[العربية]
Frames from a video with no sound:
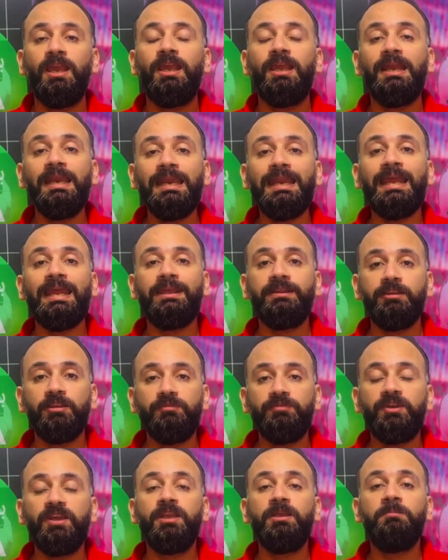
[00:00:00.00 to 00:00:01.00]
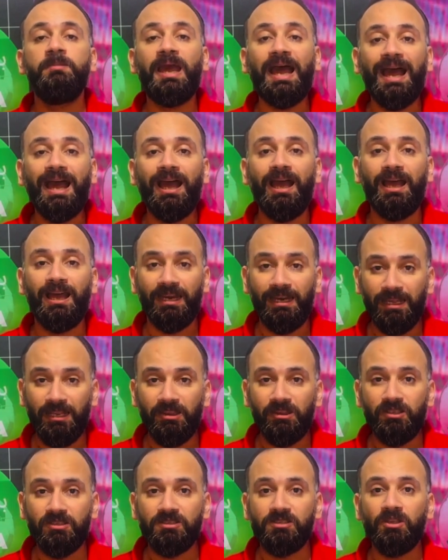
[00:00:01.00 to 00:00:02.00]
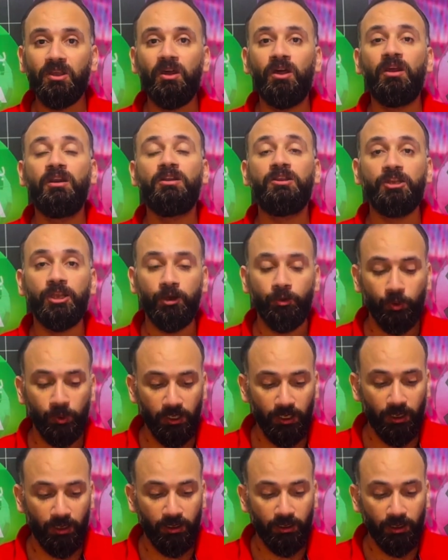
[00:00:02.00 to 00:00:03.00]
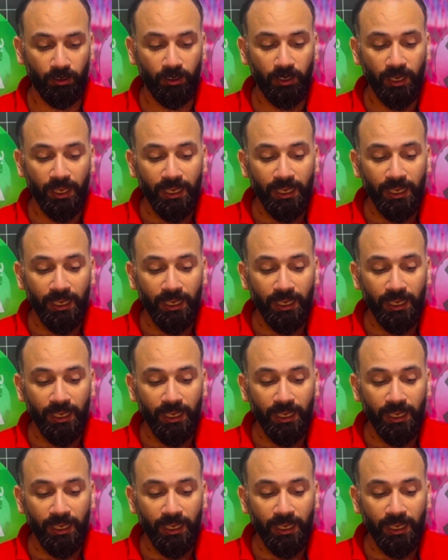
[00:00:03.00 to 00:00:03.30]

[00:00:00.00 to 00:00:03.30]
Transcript: الا ان الفريق بيحقق الانتصار تلو الاخر